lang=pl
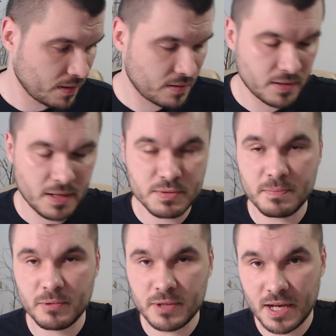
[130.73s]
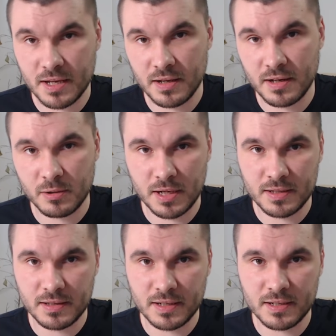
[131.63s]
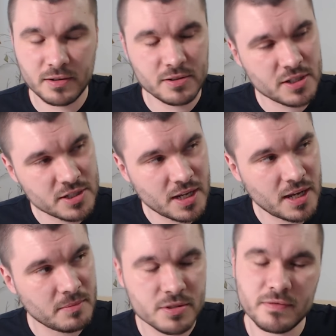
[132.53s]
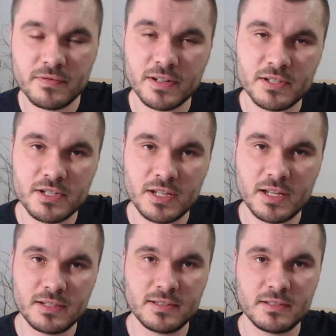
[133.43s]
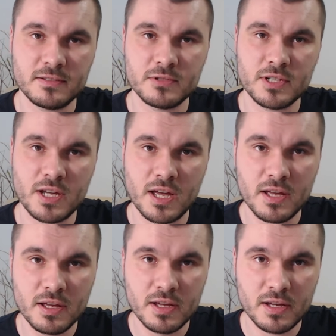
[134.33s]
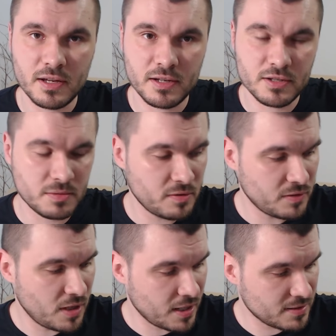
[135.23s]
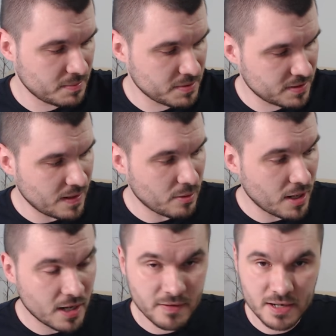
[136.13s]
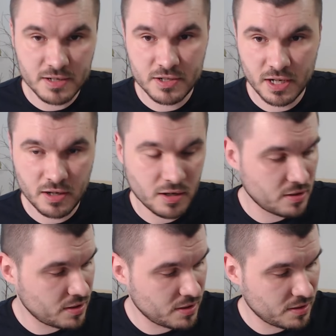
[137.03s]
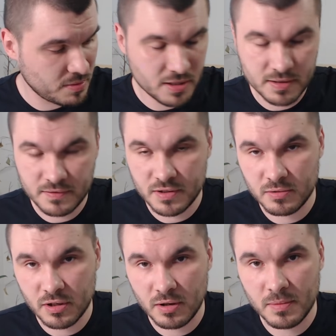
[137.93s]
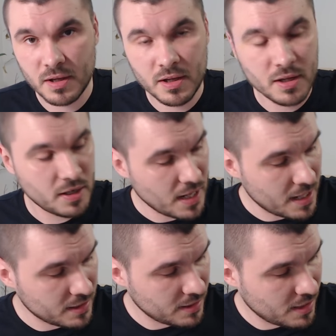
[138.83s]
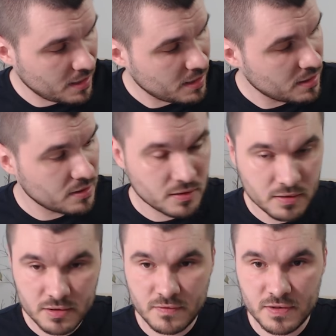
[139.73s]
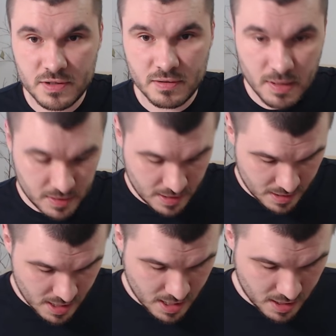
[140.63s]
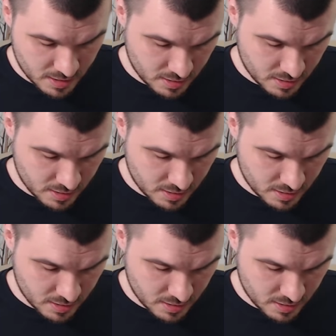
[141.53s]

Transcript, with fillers: na przepełnienie akurat na takich, chociaż nie, może faktycznie na tej sesji użyję, żeby równolegle zapisywało, ale w razie czego biorę zawsze drugą kartę, oczywiście bateria,